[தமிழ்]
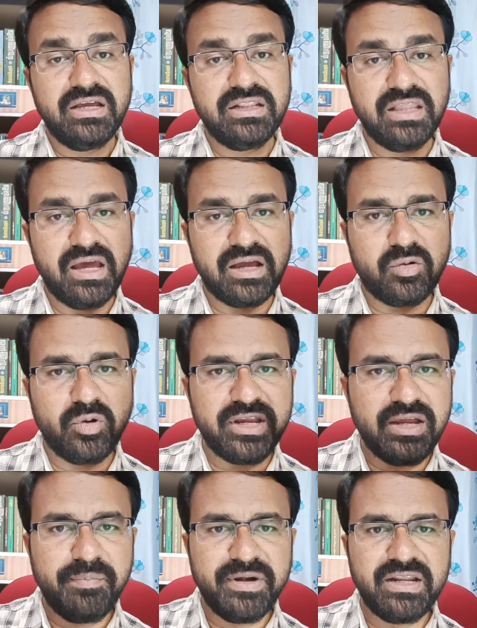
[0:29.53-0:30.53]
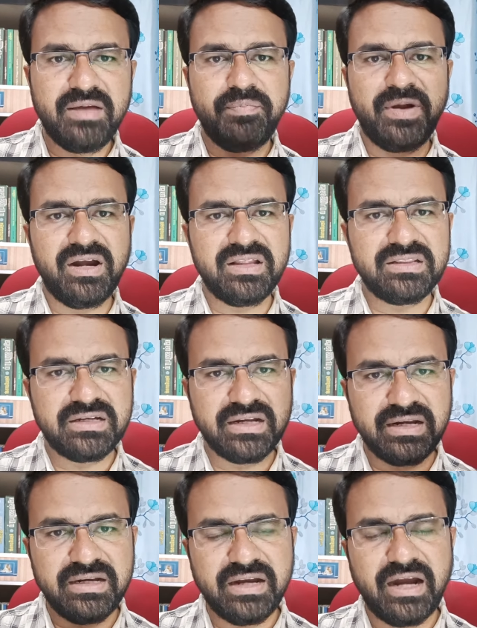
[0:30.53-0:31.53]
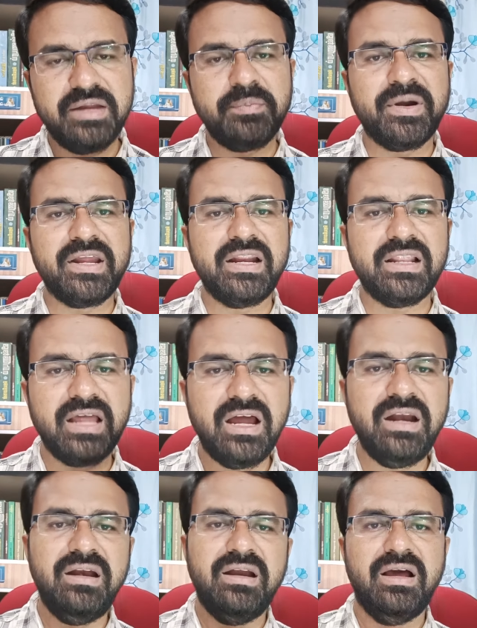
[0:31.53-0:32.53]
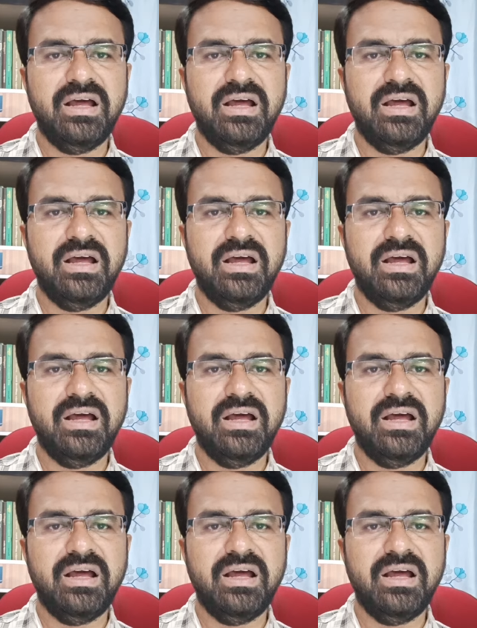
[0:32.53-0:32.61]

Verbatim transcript: இந்த குறைக்கப்பட்ட பாடத்திட்டங்களின் அடிப்படையில் தான்